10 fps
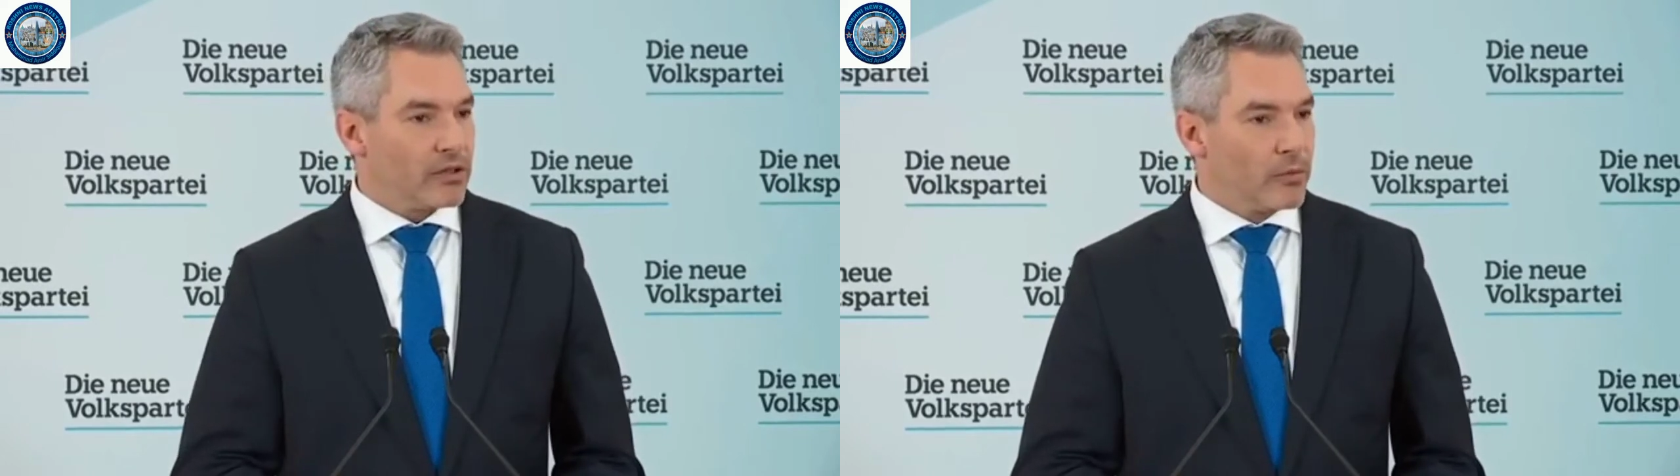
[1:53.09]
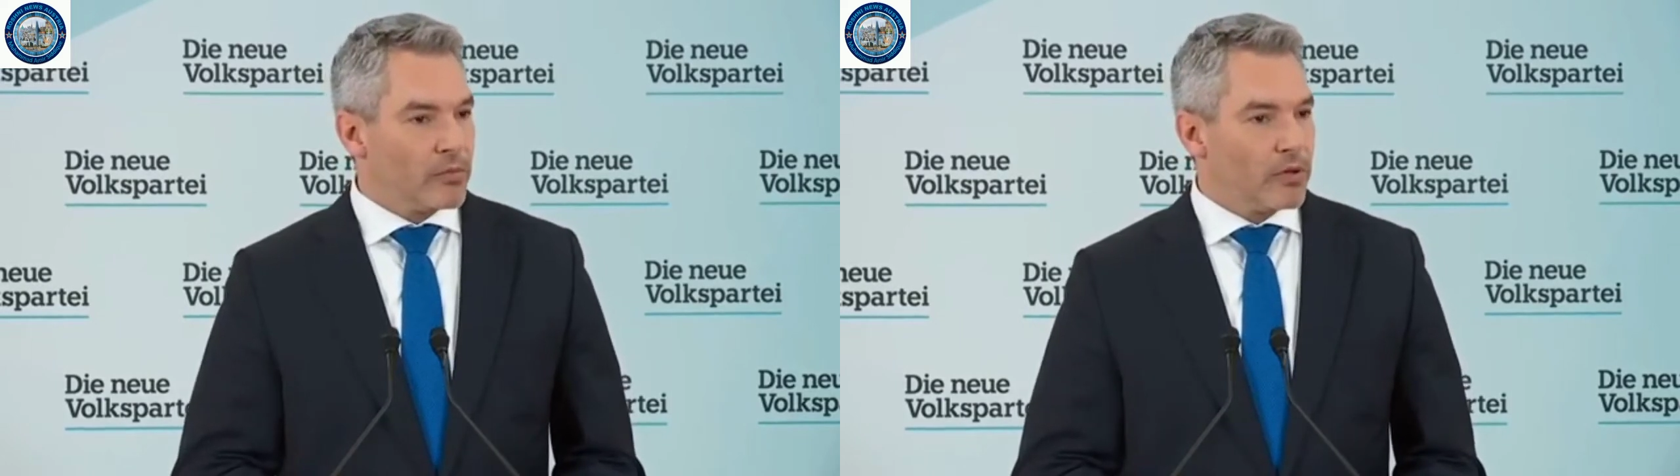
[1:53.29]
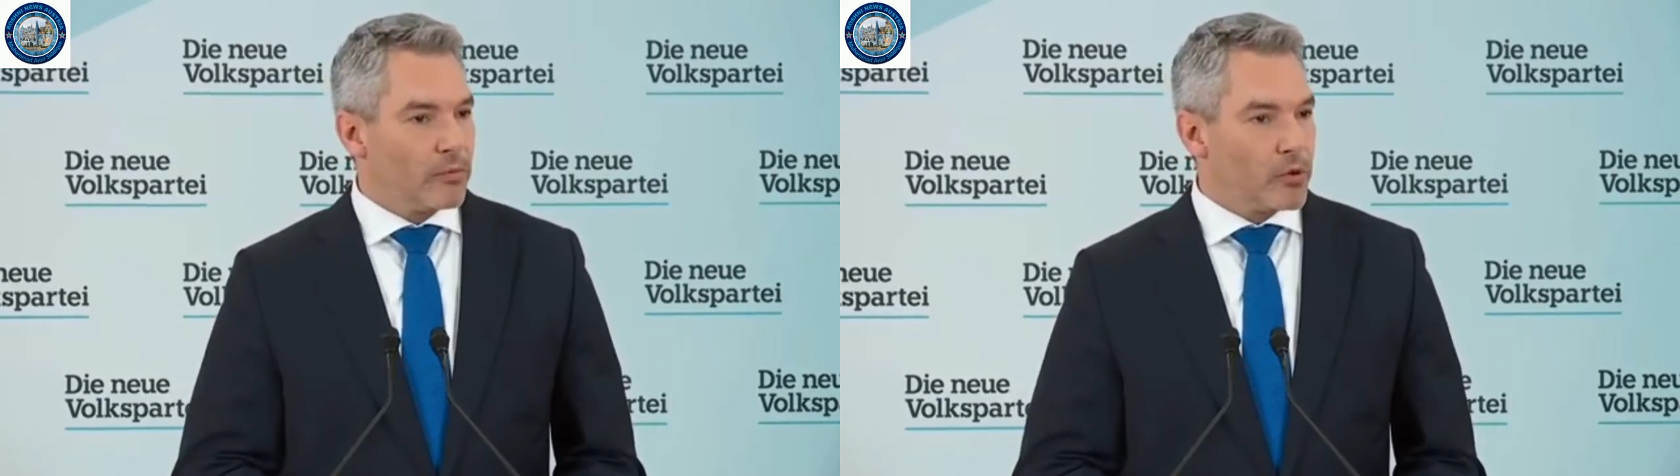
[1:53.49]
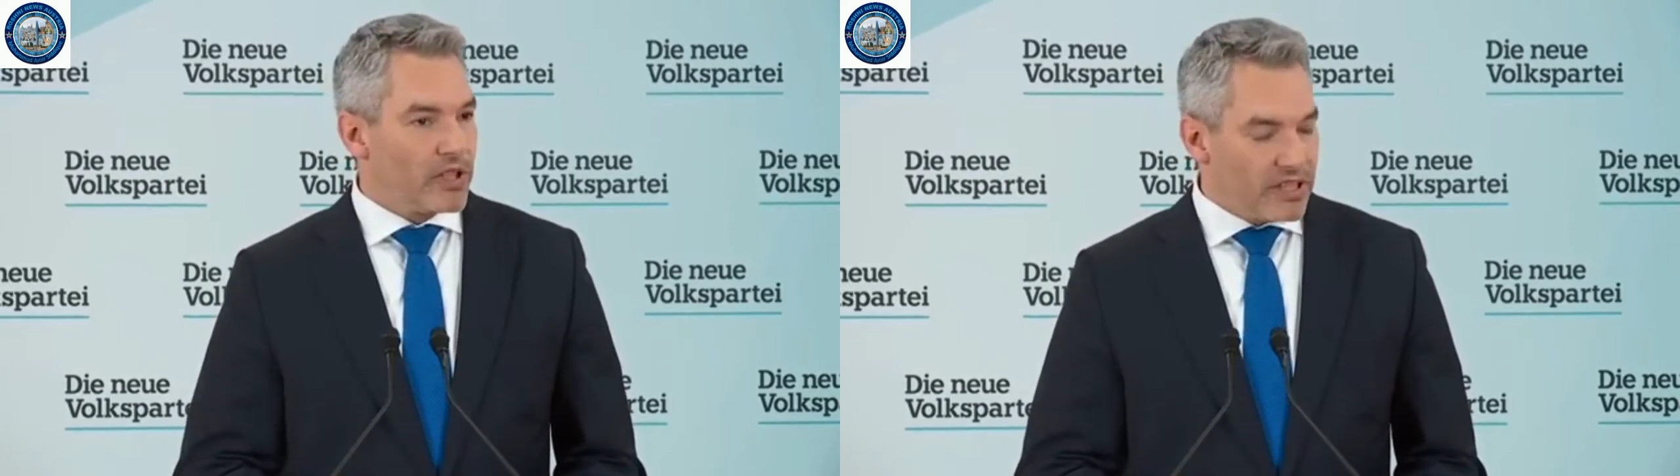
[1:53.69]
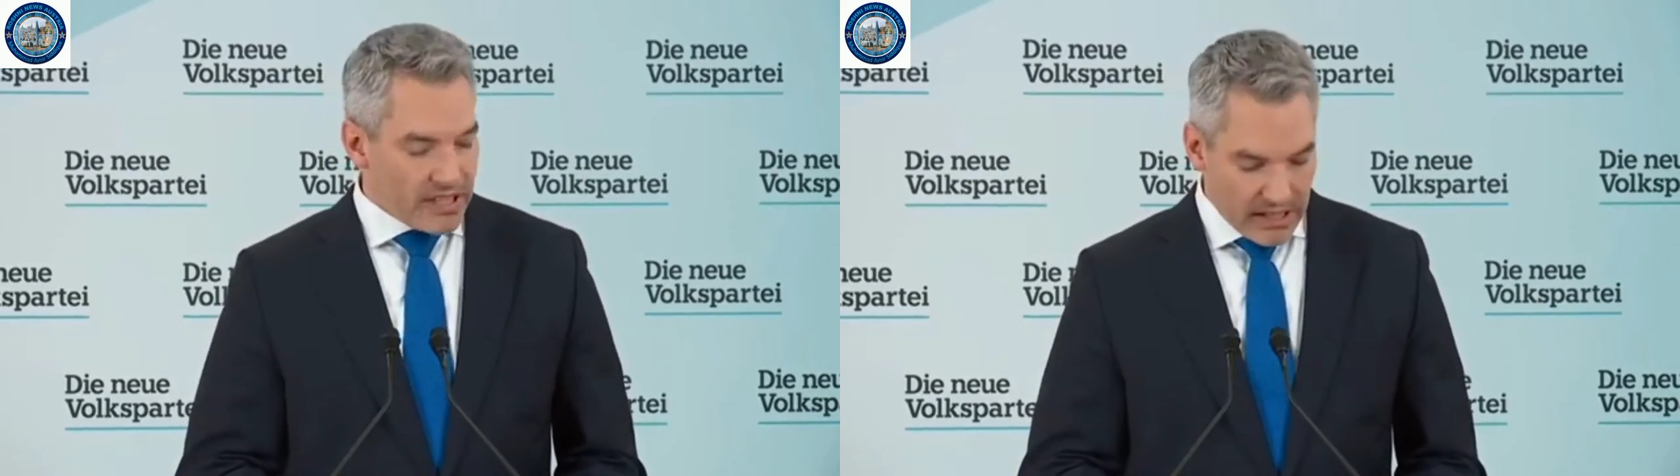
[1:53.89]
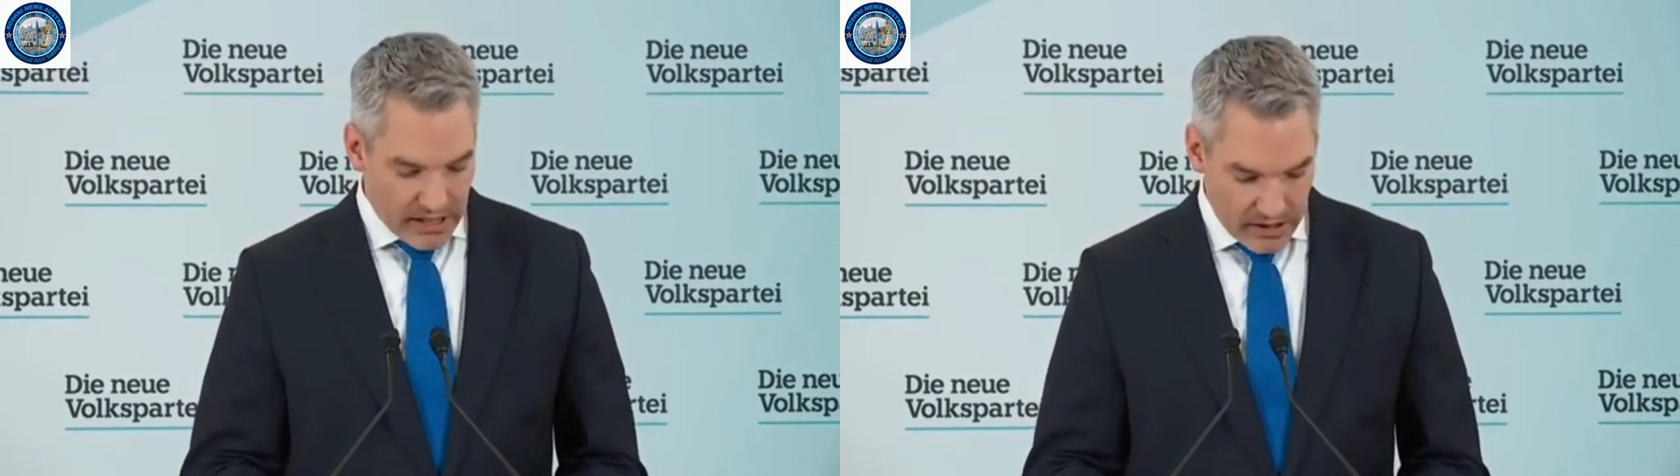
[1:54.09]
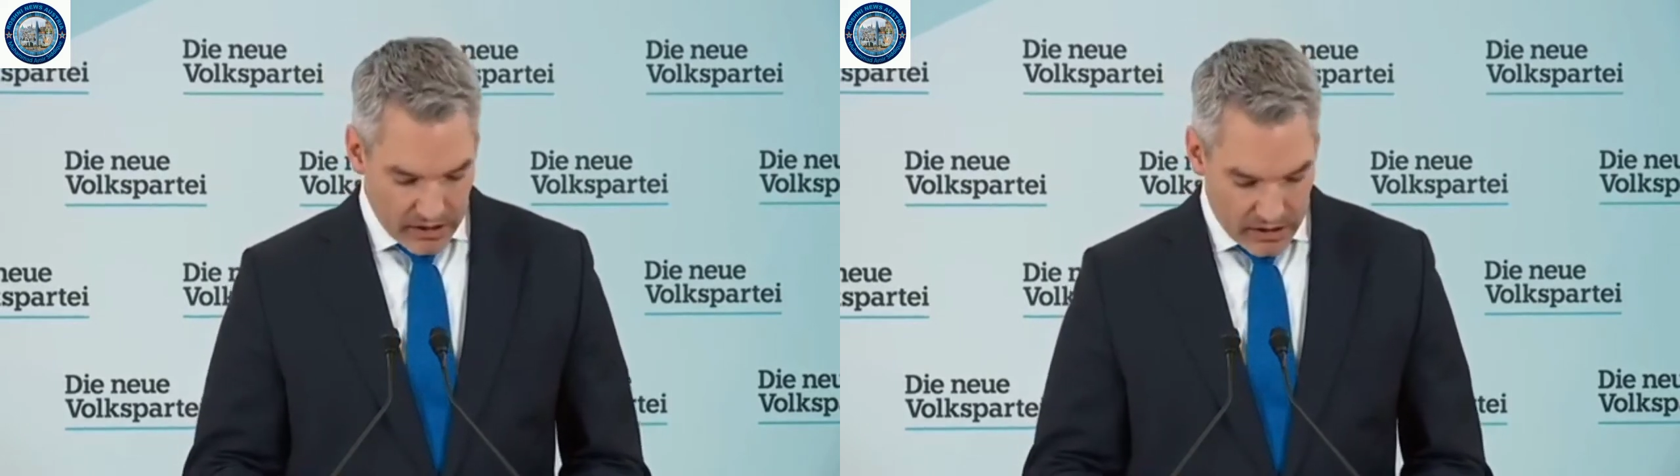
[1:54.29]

um Politik zu